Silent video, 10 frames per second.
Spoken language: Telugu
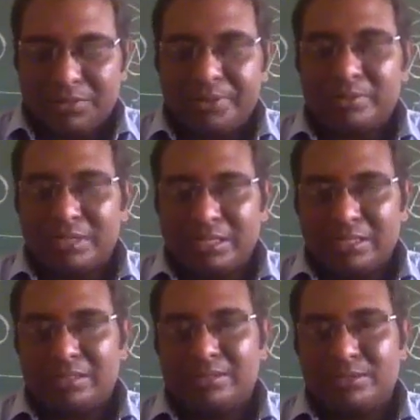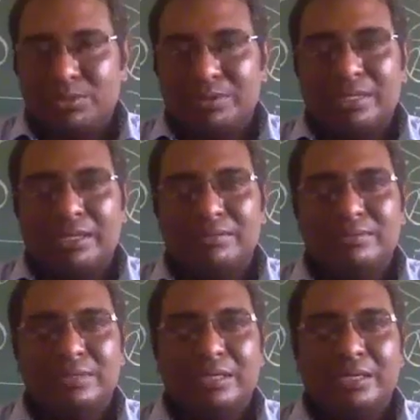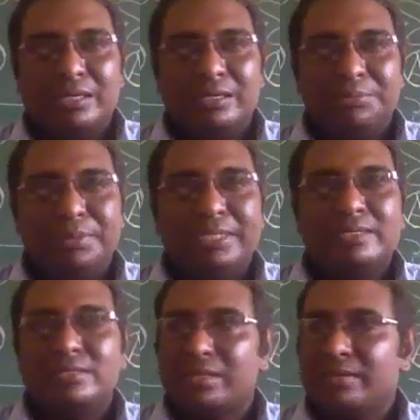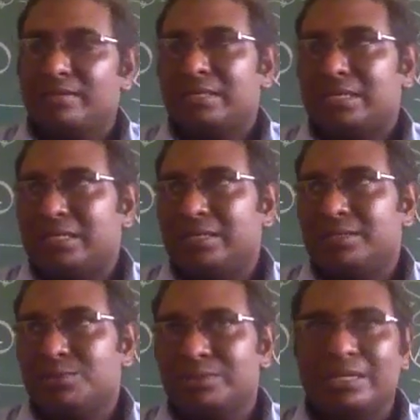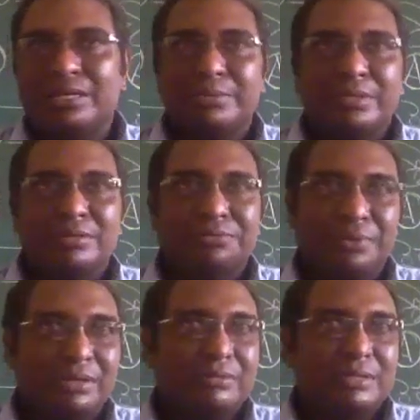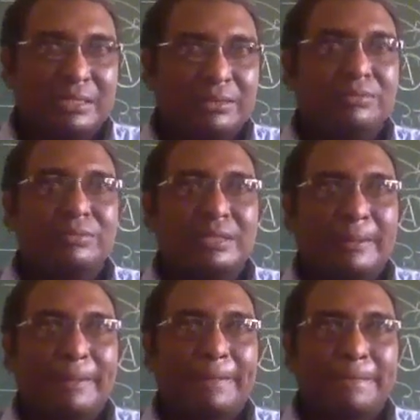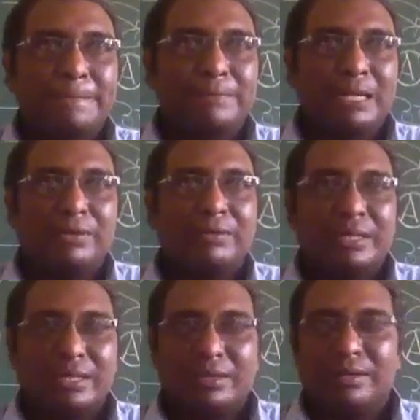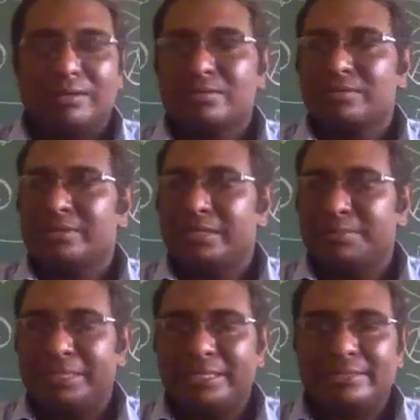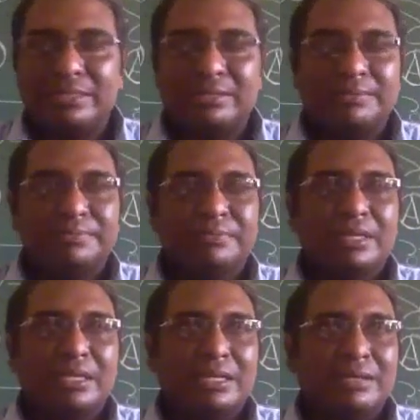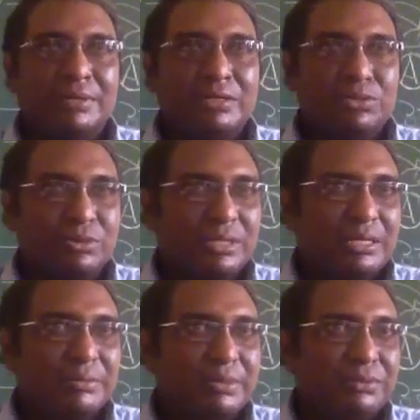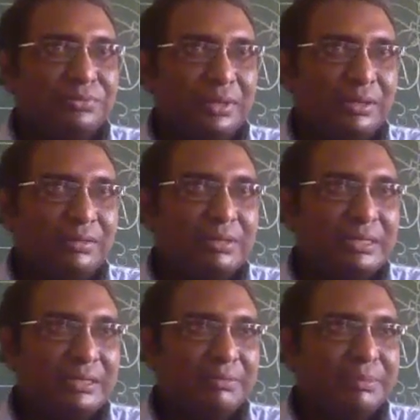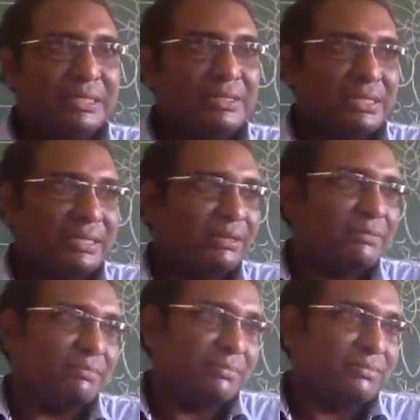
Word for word: ఇవి కొన్ని సూత్రాలు ఈ రిపిటీషన్ అనే సూత్రాన్ని మీరు ఫాలో అవ్వండి అందరూ కూడా ఎక్కడో దగ్గర రాసుకోండి రిపిటీషన్ అనేటువంటి సూత్రాన్ని మీరు ఫాలో అవ్వండి రిపీట్ చేయడం